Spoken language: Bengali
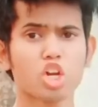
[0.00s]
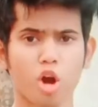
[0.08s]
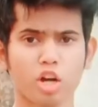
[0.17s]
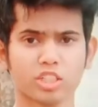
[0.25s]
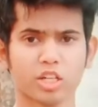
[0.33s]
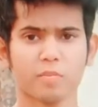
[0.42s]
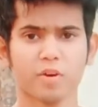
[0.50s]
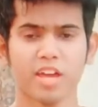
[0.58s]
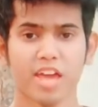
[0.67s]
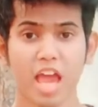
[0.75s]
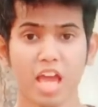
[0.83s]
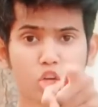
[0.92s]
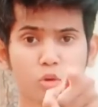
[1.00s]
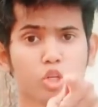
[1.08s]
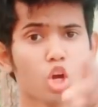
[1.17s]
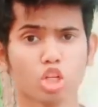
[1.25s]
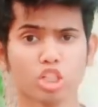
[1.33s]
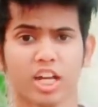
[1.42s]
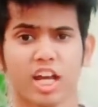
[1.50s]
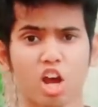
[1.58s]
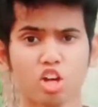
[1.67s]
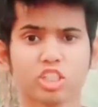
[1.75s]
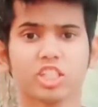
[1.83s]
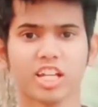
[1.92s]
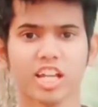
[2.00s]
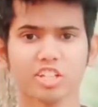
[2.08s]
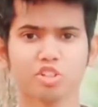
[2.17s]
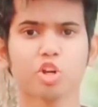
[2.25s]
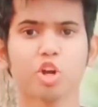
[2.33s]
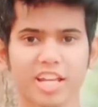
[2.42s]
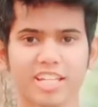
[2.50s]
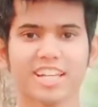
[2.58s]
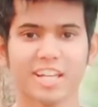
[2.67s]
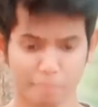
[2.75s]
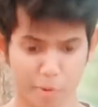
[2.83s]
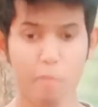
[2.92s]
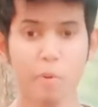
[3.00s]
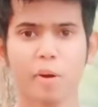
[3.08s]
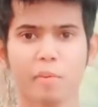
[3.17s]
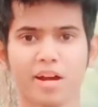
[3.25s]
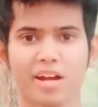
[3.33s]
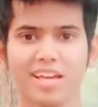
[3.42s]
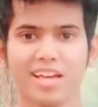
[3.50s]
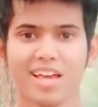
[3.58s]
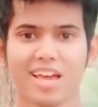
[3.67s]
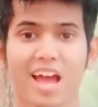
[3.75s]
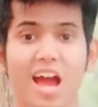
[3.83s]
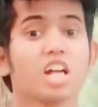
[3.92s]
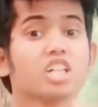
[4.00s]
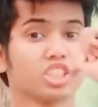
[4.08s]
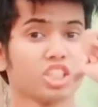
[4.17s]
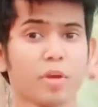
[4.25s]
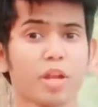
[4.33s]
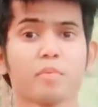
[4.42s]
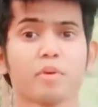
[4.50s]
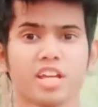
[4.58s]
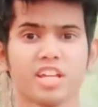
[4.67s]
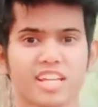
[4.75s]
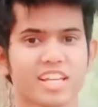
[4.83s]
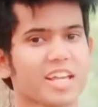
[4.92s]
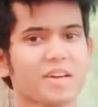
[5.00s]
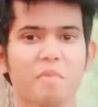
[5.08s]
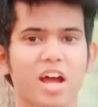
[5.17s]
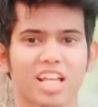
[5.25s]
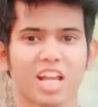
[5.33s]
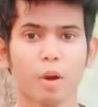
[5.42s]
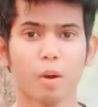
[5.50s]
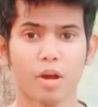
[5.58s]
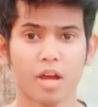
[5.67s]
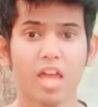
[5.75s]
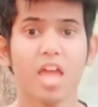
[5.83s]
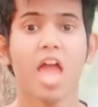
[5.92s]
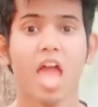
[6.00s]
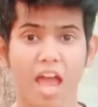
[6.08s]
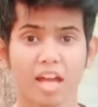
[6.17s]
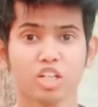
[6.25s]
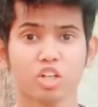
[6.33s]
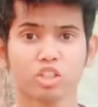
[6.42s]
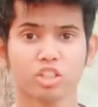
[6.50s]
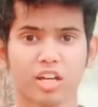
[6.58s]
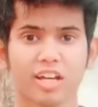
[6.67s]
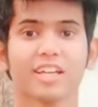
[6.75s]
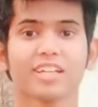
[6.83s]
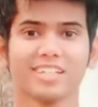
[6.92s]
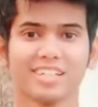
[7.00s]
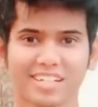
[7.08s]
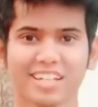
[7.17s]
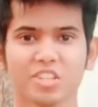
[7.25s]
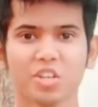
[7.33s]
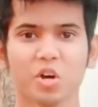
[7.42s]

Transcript: হোয়াটসঅ্যাপ এইসব থেকে অচেনা কারোর সাথে রিলেশন করে নিজেকে প্রেমিক ভাবা আর সেভেন আপ খেয়ে নিজেকে মাতাল ভাবা একই কথা কি ঠিক তো